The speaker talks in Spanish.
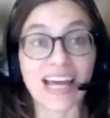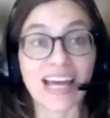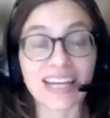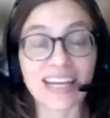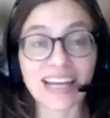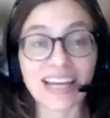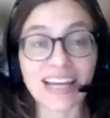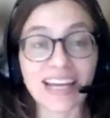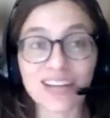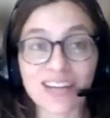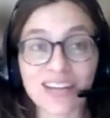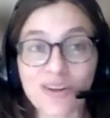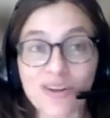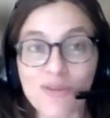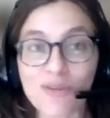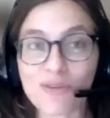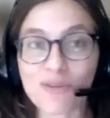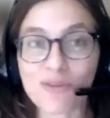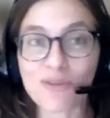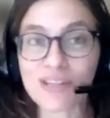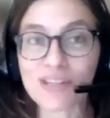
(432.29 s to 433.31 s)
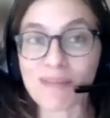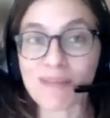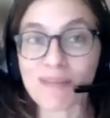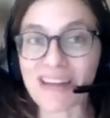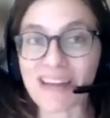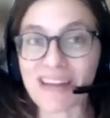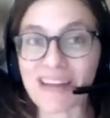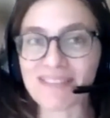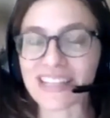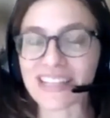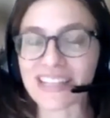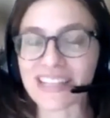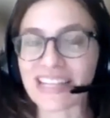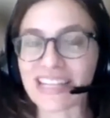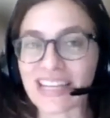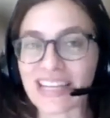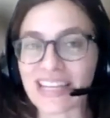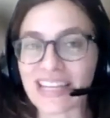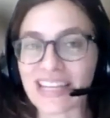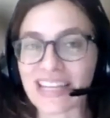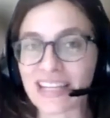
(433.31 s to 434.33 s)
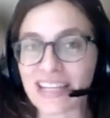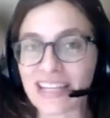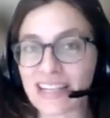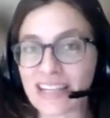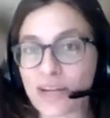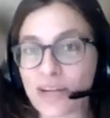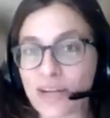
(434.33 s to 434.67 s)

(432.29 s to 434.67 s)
Ricardo, vos hablabas de